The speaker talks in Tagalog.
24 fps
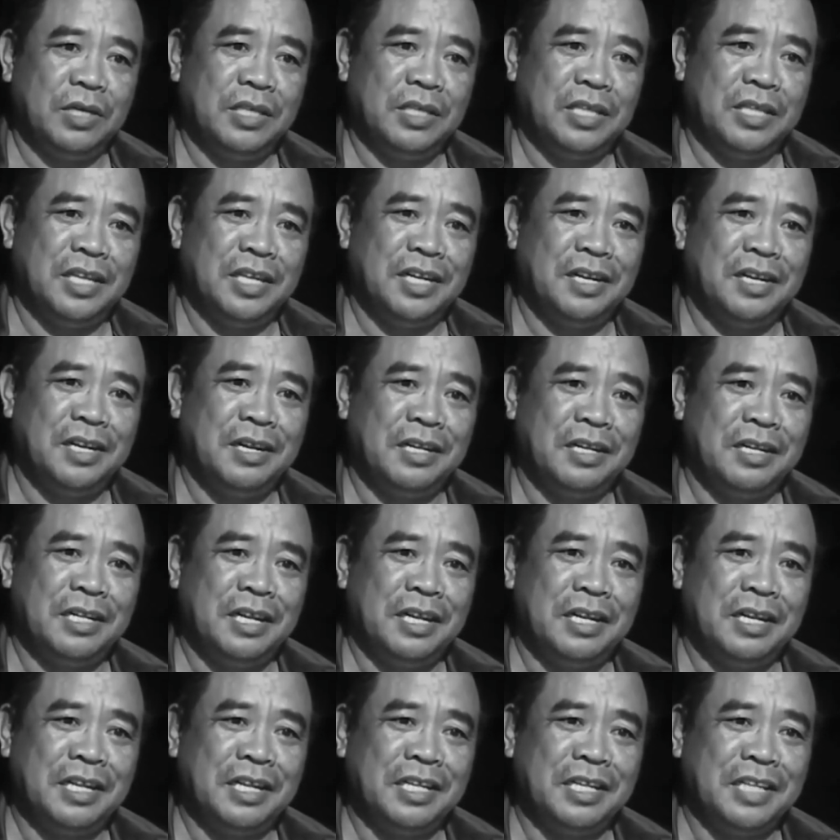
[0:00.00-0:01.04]
Oh, nakita rin
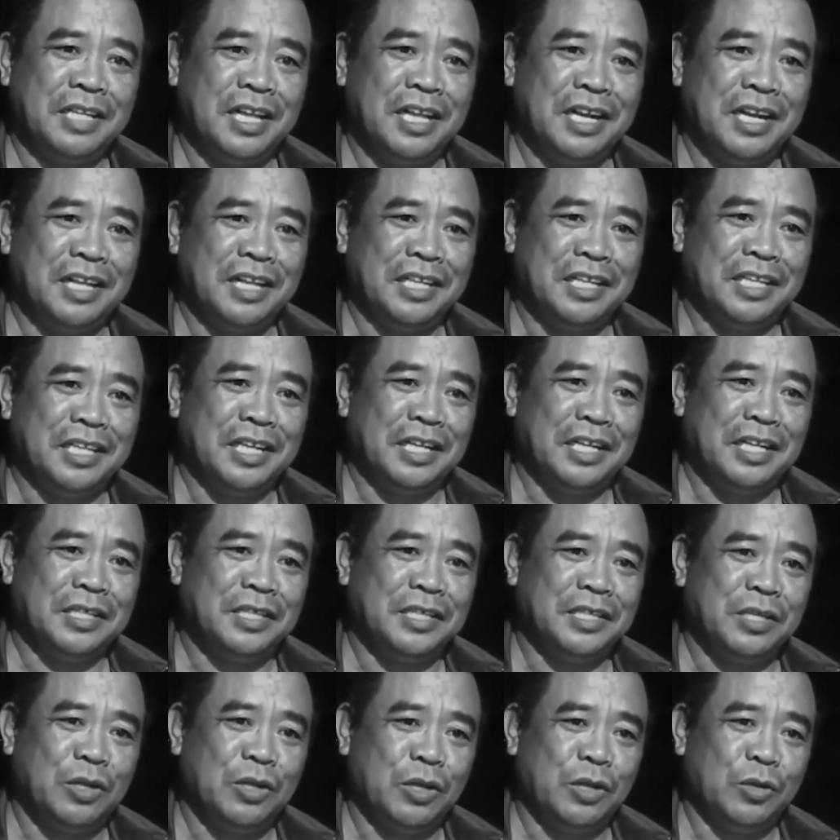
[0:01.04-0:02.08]
natin, nakita lang natin
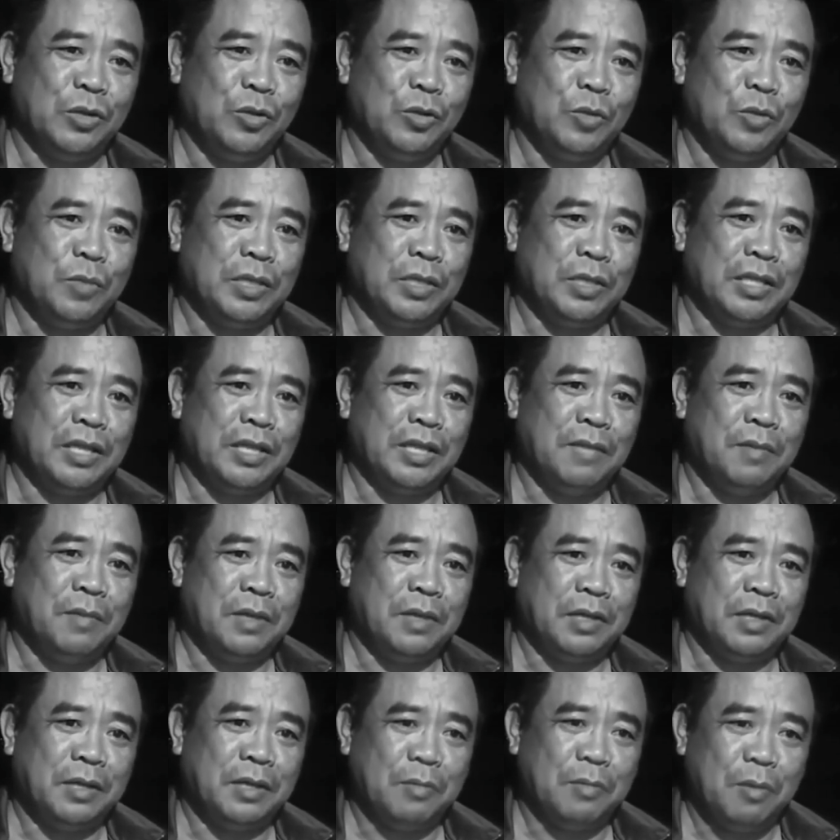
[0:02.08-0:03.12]
talaga sir Rando yung
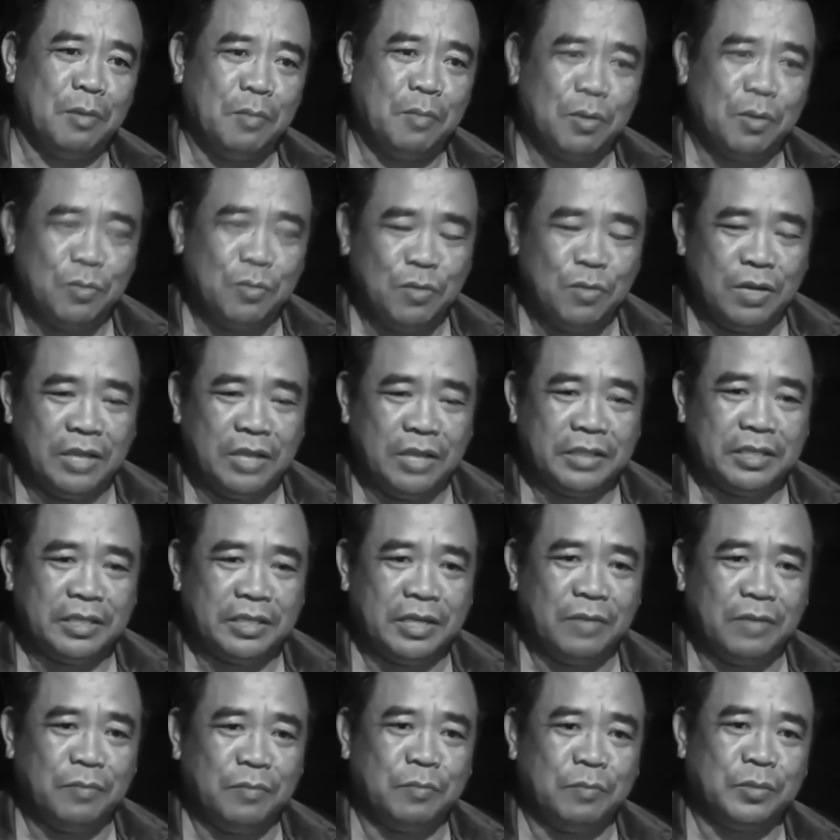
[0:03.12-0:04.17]
pagdadalaw natin ng mga magulang
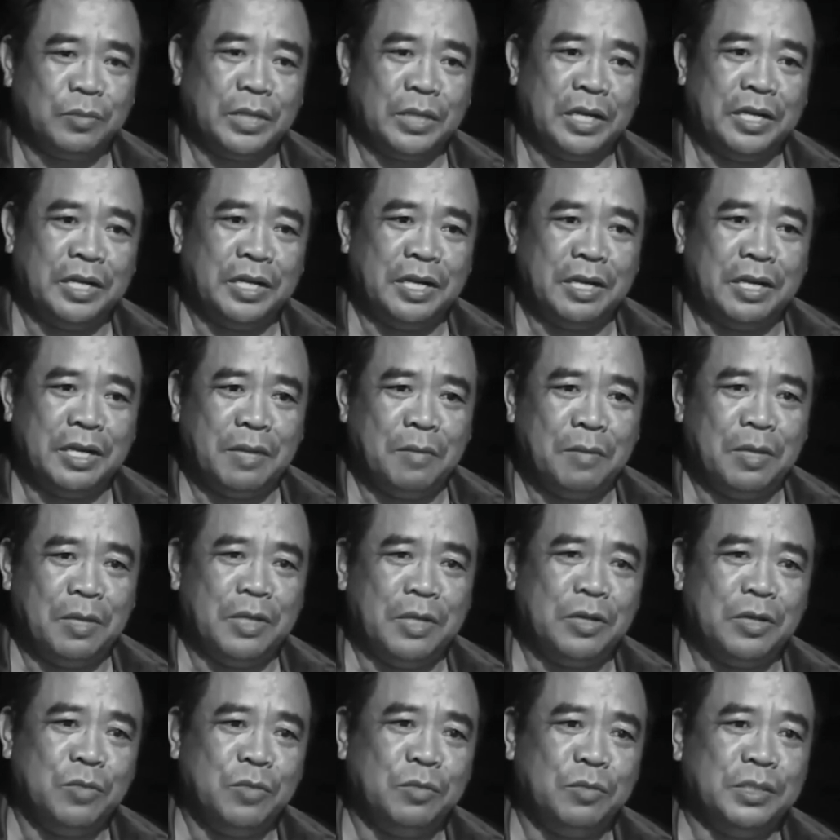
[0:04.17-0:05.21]
at saka ng side din ng
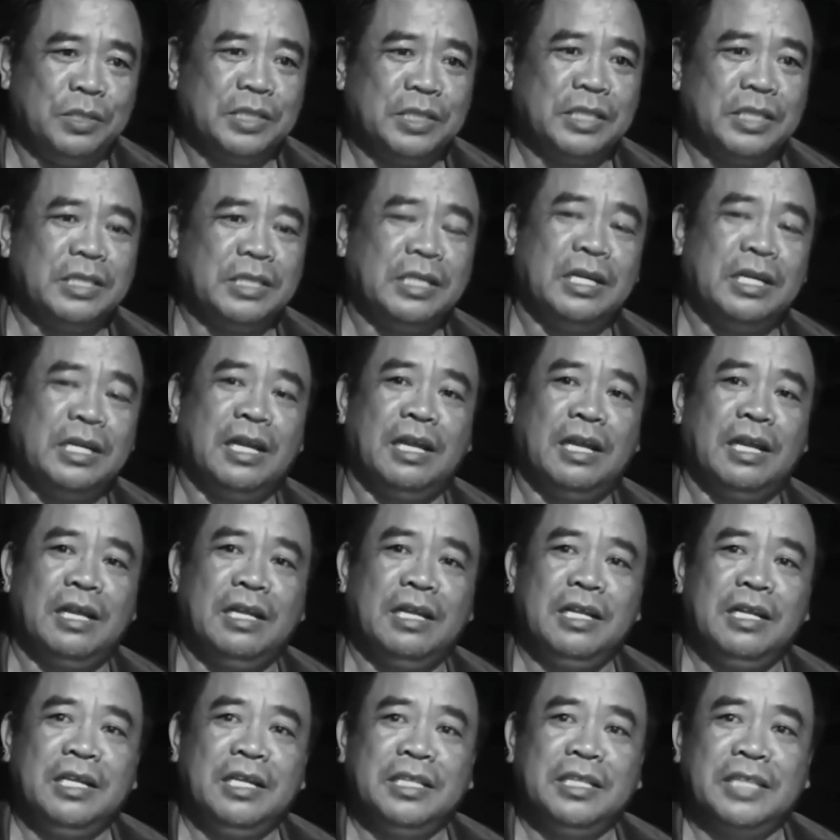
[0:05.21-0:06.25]
kabila ni Jobert kasi nga
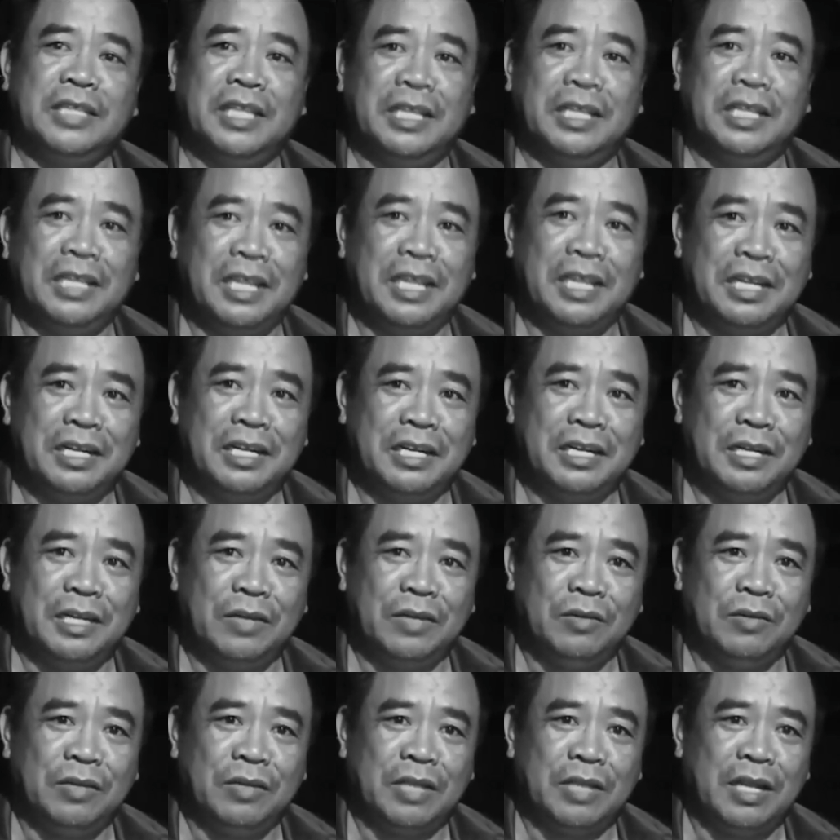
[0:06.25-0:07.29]
sa nangyari
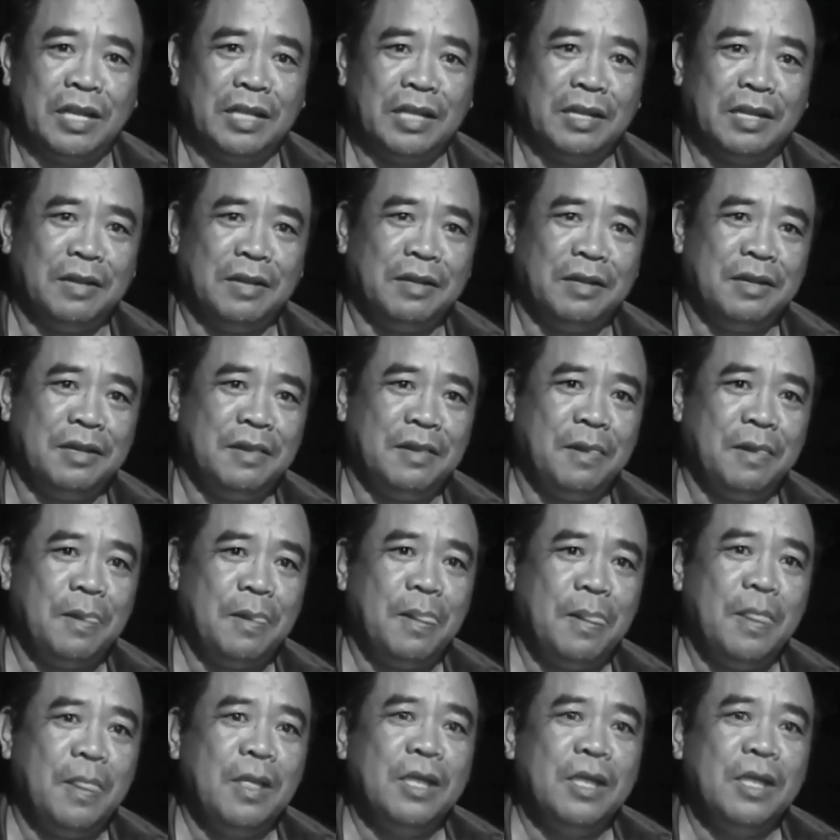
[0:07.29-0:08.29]
na gano'n na talagang